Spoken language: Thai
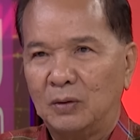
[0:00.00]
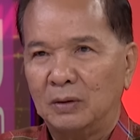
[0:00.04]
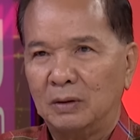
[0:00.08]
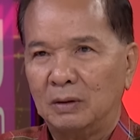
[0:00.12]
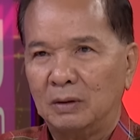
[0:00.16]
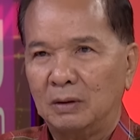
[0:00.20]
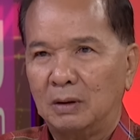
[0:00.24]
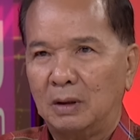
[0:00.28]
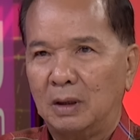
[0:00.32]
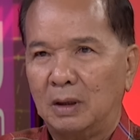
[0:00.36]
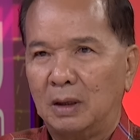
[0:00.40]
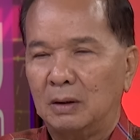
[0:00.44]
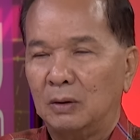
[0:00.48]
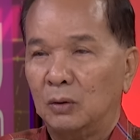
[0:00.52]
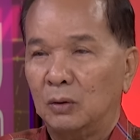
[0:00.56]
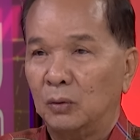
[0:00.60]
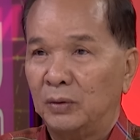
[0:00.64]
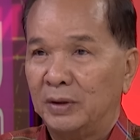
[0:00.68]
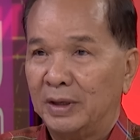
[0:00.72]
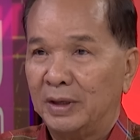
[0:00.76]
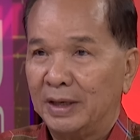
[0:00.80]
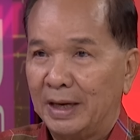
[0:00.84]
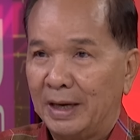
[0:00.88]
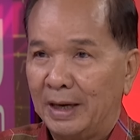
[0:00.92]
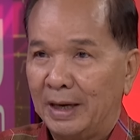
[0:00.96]
ยคนก็
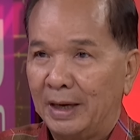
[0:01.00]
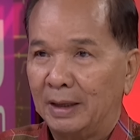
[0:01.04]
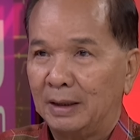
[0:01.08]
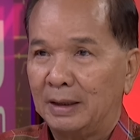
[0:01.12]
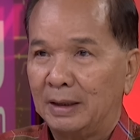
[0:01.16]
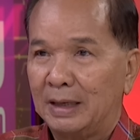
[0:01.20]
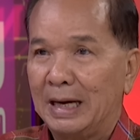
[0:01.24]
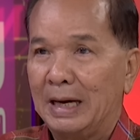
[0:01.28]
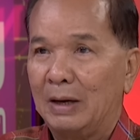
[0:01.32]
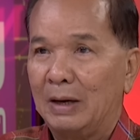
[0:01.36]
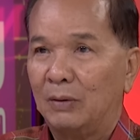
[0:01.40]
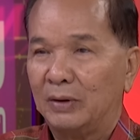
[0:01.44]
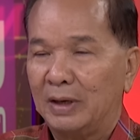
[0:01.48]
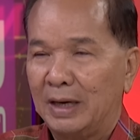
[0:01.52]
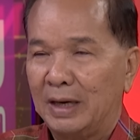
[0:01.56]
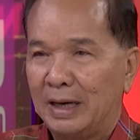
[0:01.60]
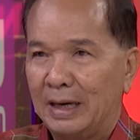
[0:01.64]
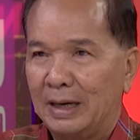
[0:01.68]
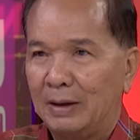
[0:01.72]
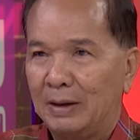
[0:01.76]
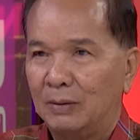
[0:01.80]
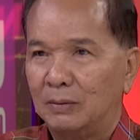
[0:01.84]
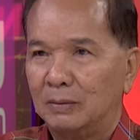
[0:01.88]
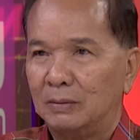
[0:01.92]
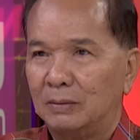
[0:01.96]
รุนแรงก้าว
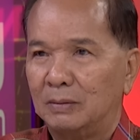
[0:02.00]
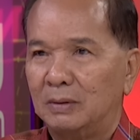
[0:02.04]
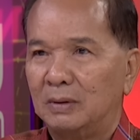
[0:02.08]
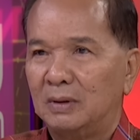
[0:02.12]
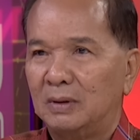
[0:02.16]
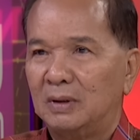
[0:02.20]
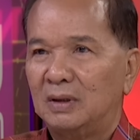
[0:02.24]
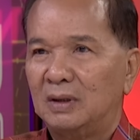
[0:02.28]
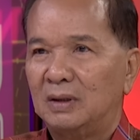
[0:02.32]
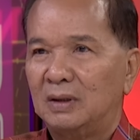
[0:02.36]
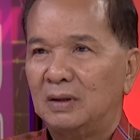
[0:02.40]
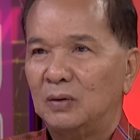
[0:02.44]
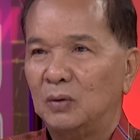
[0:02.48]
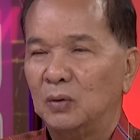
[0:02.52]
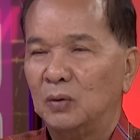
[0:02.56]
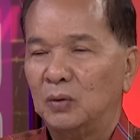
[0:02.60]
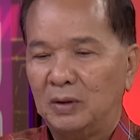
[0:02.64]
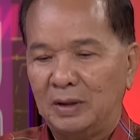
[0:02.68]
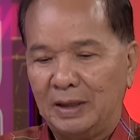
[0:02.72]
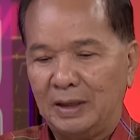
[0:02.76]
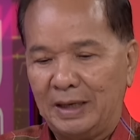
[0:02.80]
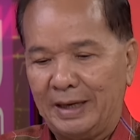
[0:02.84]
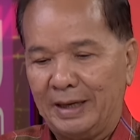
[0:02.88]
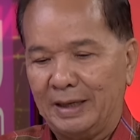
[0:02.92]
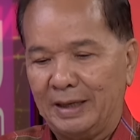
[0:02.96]
ร้าวรุ
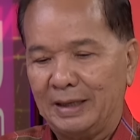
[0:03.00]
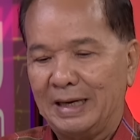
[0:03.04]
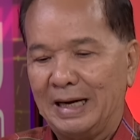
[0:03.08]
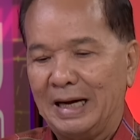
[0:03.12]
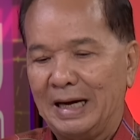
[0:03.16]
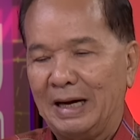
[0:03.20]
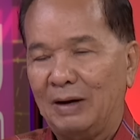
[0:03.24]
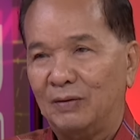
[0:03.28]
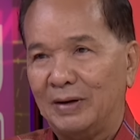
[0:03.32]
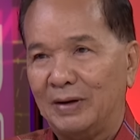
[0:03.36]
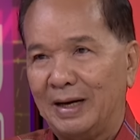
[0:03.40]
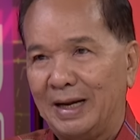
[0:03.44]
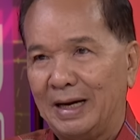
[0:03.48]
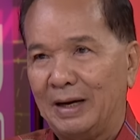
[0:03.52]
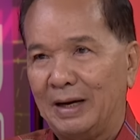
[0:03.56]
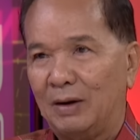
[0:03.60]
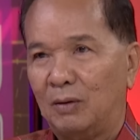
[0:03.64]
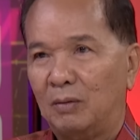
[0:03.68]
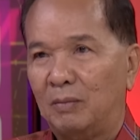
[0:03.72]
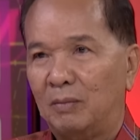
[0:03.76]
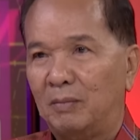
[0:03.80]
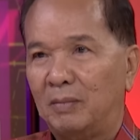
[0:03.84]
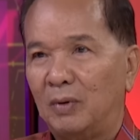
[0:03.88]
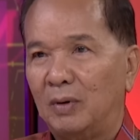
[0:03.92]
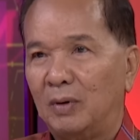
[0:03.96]
นแรงก้าวร้าว
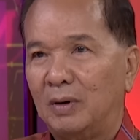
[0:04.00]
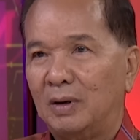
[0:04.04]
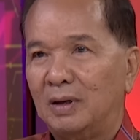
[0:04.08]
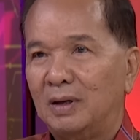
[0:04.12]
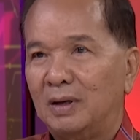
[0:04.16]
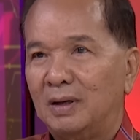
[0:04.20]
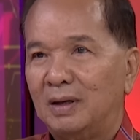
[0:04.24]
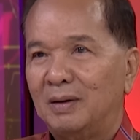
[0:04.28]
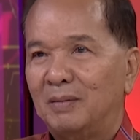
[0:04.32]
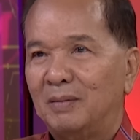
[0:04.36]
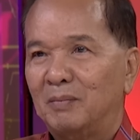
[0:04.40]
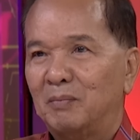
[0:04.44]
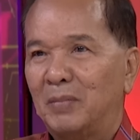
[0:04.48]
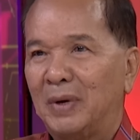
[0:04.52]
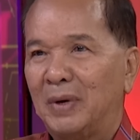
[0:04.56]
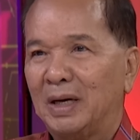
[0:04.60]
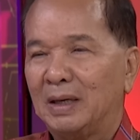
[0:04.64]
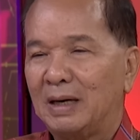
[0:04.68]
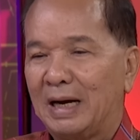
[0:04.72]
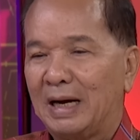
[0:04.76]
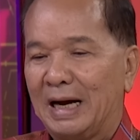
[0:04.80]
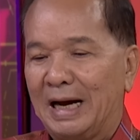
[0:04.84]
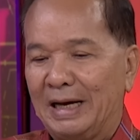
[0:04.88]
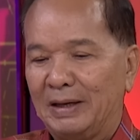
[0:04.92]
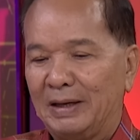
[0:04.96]
มั
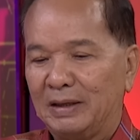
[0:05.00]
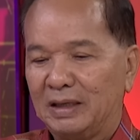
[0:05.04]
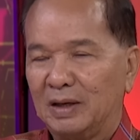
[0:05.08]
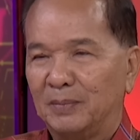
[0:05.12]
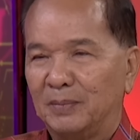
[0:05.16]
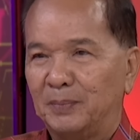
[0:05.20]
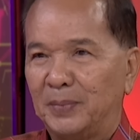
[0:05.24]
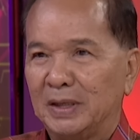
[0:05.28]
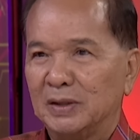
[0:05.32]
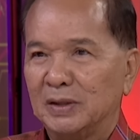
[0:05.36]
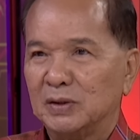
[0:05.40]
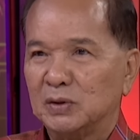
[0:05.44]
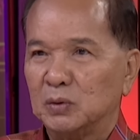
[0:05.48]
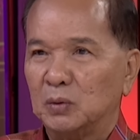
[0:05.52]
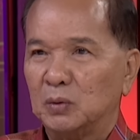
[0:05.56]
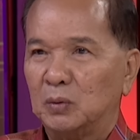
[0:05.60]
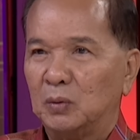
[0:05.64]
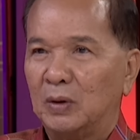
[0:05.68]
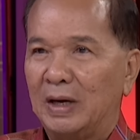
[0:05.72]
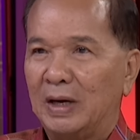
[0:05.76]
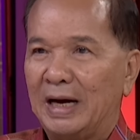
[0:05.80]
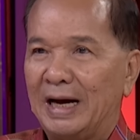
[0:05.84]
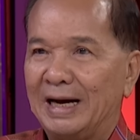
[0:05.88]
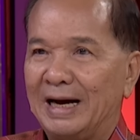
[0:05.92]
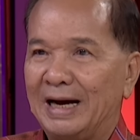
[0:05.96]
นกลายจะเป็น
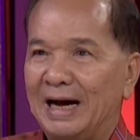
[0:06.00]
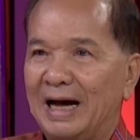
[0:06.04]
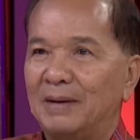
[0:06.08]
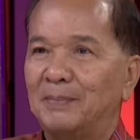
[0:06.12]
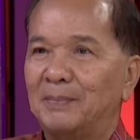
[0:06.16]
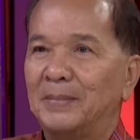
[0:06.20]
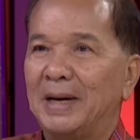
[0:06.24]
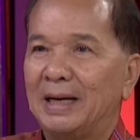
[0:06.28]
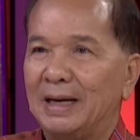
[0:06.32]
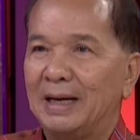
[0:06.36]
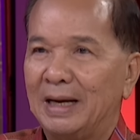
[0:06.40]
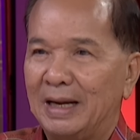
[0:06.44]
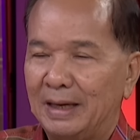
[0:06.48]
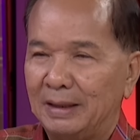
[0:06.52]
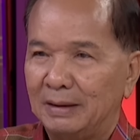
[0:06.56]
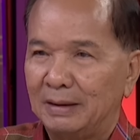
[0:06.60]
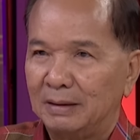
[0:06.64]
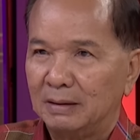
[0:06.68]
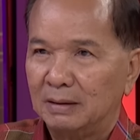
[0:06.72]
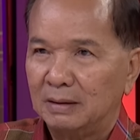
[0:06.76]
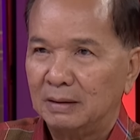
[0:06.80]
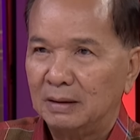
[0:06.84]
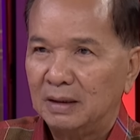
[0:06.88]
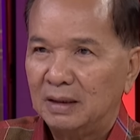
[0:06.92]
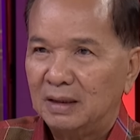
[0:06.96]
สู่อาฆาตมาดร้าย
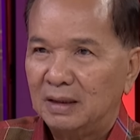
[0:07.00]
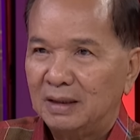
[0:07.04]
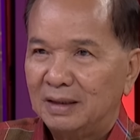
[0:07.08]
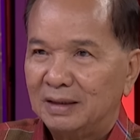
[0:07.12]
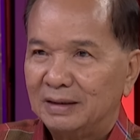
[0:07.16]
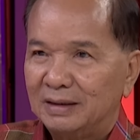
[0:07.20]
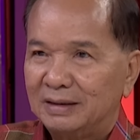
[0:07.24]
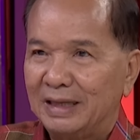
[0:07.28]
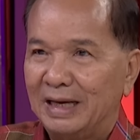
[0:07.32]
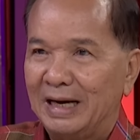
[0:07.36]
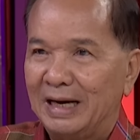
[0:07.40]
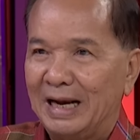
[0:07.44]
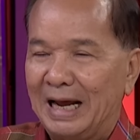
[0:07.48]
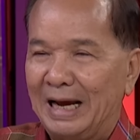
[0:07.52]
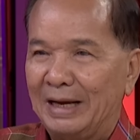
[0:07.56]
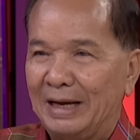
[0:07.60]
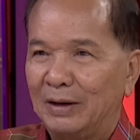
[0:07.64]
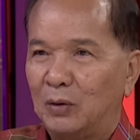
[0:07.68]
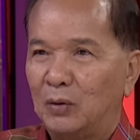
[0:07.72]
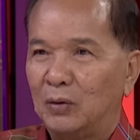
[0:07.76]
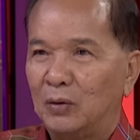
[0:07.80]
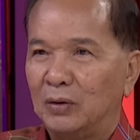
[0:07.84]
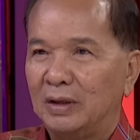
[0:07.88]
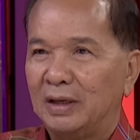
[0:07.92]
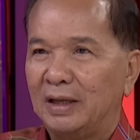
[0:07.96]
แต่หลาย
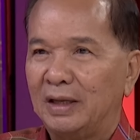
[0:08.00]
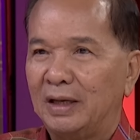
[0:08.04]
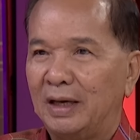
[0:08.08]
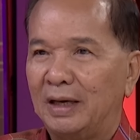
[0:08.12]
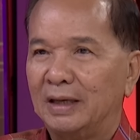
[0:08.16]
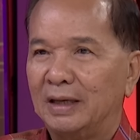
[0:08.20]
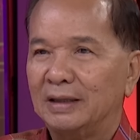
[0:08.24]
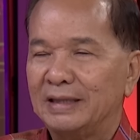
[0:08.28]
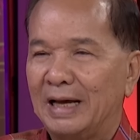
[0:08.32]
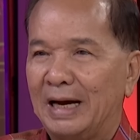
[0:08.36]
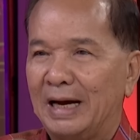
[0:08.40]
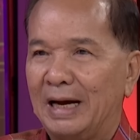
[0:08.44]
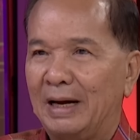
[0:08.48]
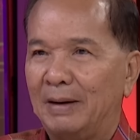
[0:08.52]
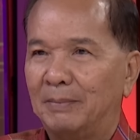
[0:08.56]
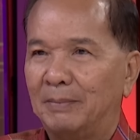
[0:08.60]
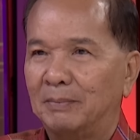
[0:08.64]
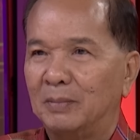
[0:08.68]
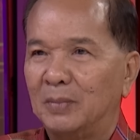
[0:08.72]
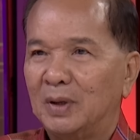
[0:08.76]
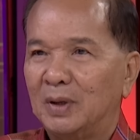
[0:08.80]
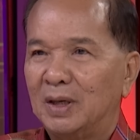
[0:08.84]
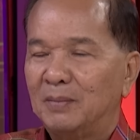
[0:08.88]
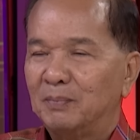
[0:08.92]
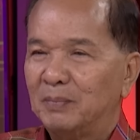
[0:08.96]
คนเฮตาม
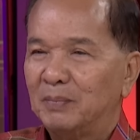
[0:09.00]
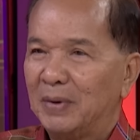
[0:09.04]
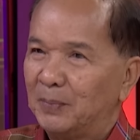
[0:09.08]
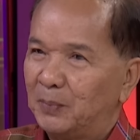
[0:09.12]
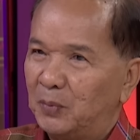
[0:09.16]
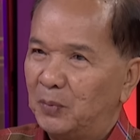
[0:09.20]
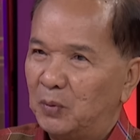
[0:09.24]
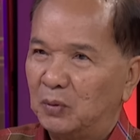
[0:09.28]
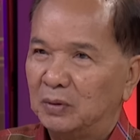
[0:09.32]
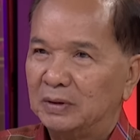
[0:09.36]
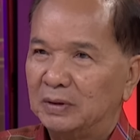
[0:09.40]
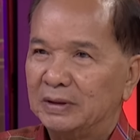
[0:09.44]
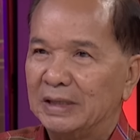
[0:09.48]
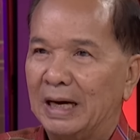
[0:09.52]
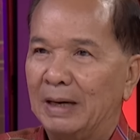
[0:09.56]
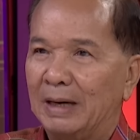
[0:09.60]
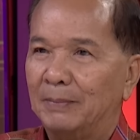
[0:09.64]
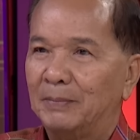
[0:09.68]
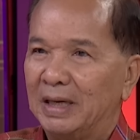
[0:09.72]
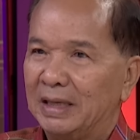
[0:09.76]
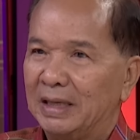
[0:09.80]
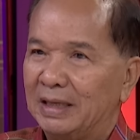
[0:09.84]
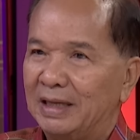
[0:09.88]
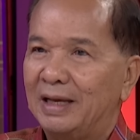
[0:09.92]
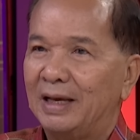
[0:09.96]
ไปพูดตา
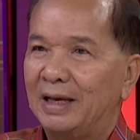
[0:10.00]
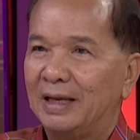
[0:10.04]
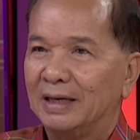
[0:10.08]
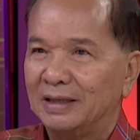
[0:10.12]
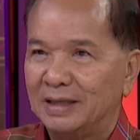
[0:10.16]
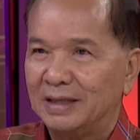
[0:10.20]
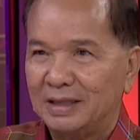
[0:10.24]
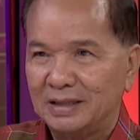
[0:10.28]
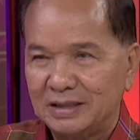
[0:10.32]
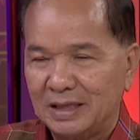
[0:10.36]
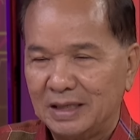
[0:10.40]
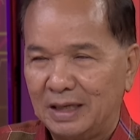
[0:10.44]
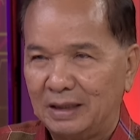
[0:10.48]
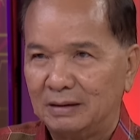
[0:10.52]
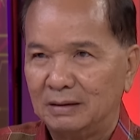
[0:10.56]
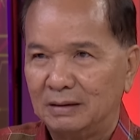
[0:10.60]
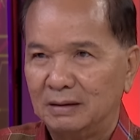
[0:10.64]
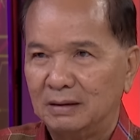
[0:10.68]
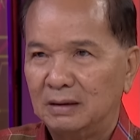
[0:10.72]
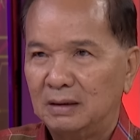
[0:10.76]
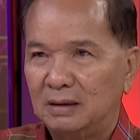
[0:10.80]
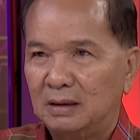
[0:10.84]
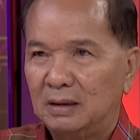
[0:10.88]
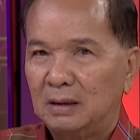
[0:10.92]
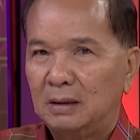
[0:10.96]
มอันนี้เห็นได้ชัด
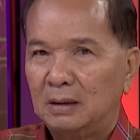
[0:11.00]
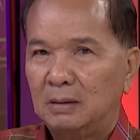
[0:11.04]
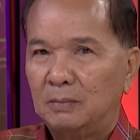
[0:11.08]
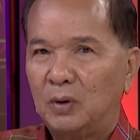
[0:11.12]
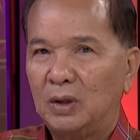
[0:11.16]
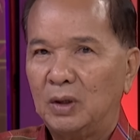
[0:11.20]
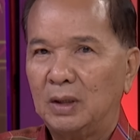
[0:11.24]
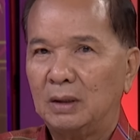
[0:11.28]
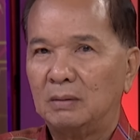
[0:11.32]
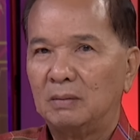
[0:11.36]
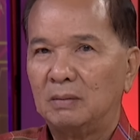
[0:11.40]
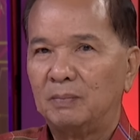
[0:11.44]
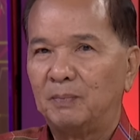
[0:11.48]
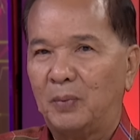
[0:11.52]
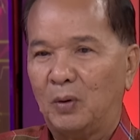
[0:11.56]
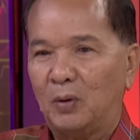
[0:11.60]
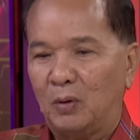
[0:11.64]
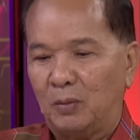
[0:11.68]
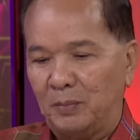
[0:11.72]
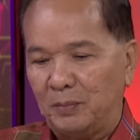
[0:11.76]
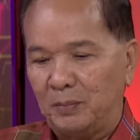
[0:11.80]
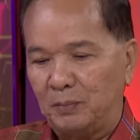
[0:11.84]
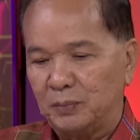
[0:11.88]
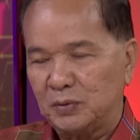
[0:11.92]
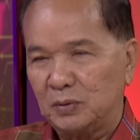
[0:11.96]
เพราะนั้นผ
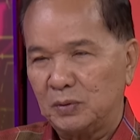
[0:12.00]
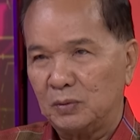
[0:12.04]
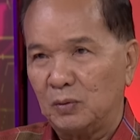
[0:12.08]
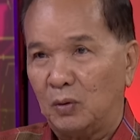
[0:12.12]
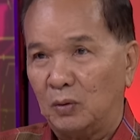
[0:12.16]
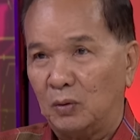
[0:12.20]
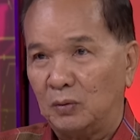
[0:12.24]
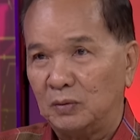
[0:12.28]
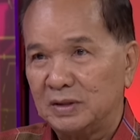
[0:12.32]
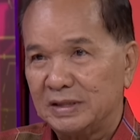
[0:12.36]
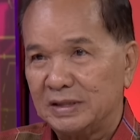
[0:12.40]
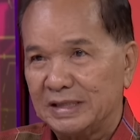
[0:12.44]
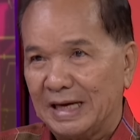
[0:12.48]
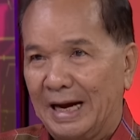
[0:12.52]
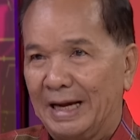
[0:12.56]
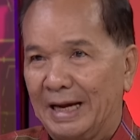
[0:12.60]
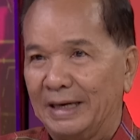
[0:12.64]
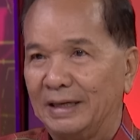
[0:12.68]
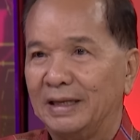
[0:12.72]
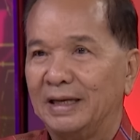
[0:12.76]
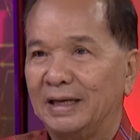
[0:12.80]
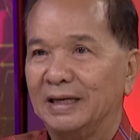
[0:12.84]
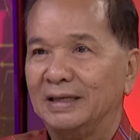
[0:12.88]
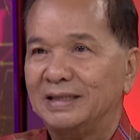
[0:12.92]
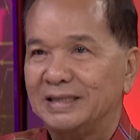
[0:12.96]
มสงสา
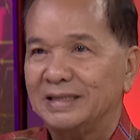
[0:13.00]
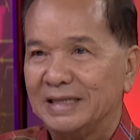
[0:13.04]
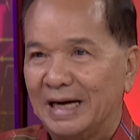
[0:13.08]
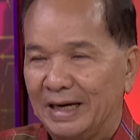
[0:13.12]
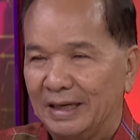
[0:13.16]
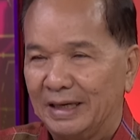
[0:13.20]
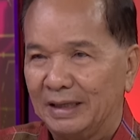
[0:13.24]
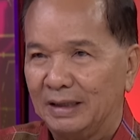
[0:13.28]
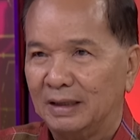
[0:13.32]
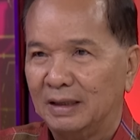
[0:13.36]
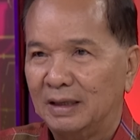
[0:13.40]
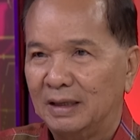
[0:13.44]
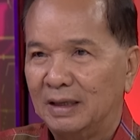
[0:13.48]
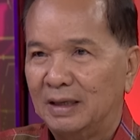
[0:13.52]
รเห็นใจ